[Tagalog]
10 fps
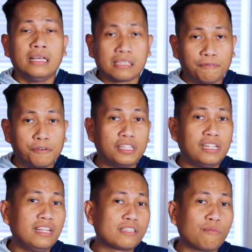sa 14
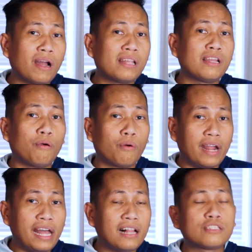days quarter or
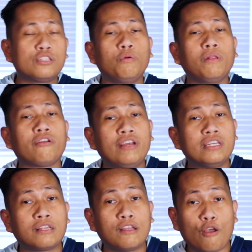else you will
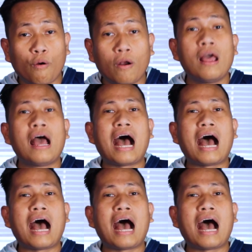risk your